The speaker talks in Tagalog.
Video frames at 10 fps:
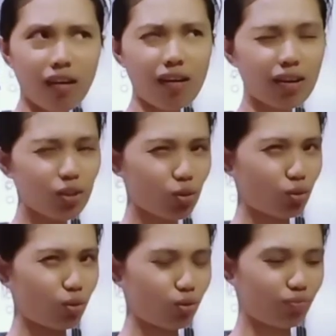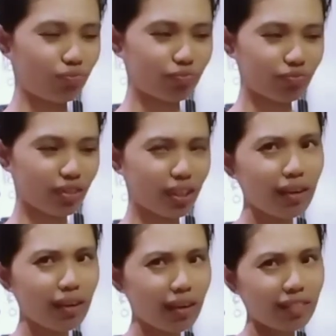Kaso,
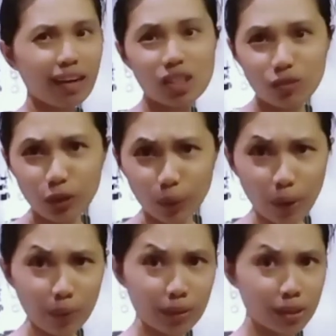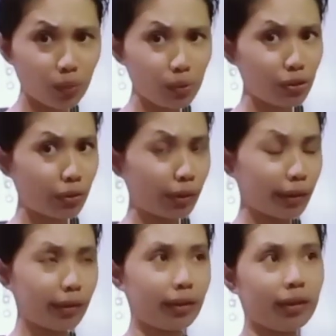na-transfer ko na ulit sa
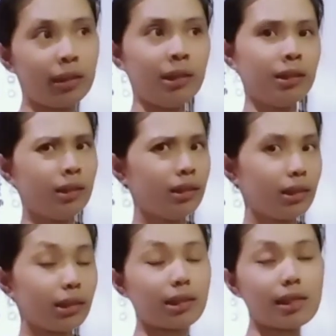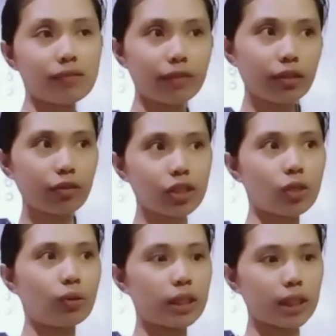Western. Na-transfer ko na
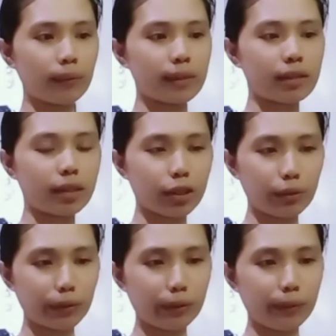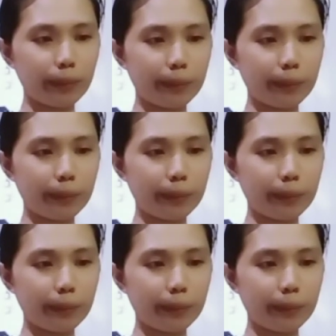siya ulit sa Western Union.